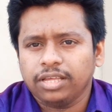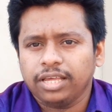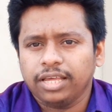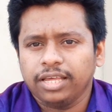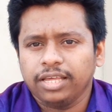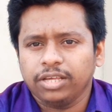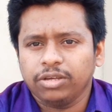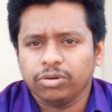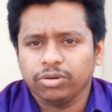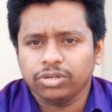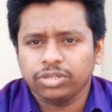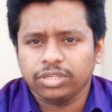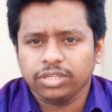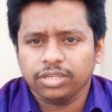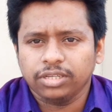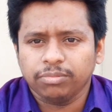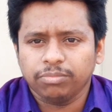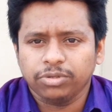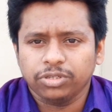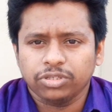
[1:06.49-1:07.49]
এই কয়টি
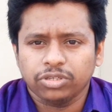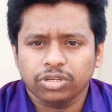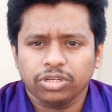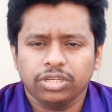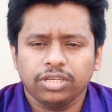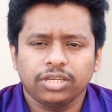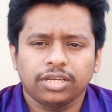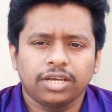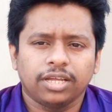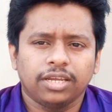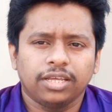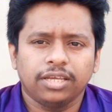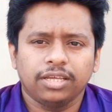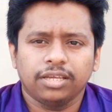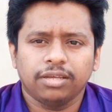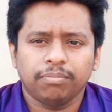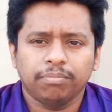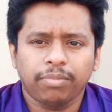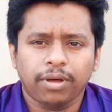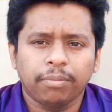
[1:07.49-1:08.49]
বিষয়ই এখানে
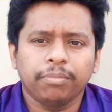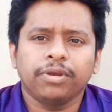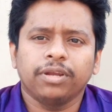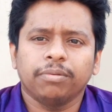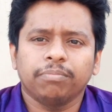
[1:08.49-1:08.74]
পাবেন